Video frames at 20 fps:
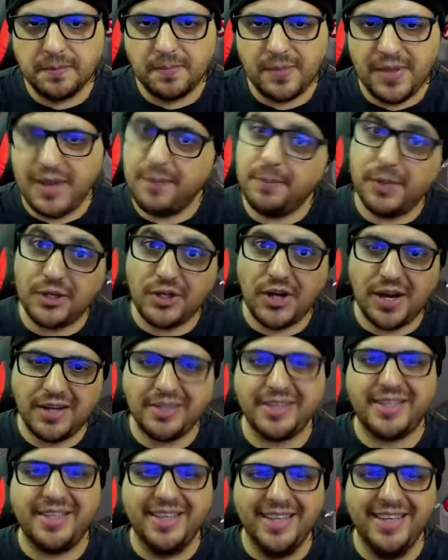Lan
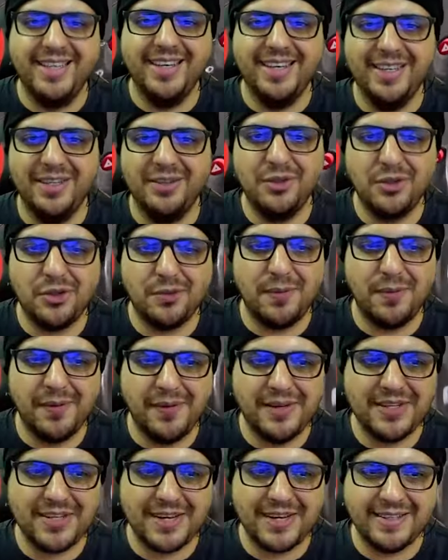başardık. Düşmeyi
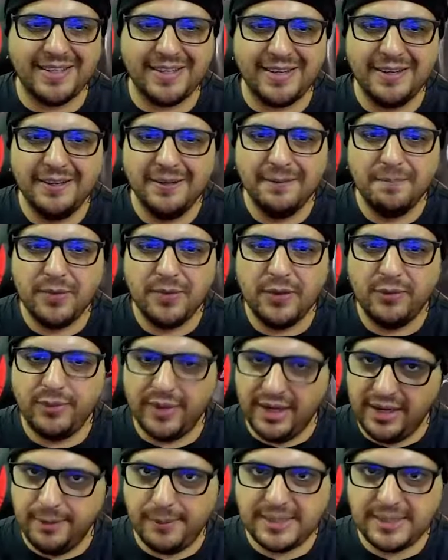başardık.
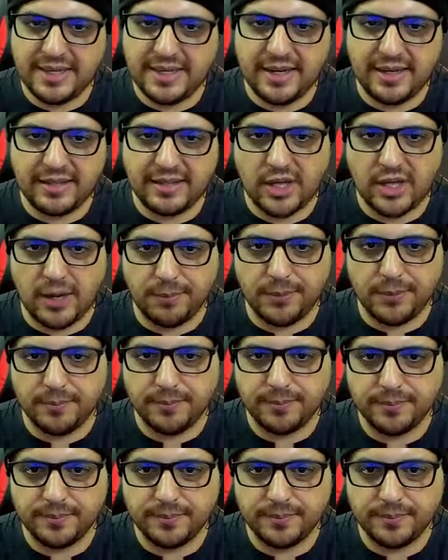Frene basarak şey yaptım.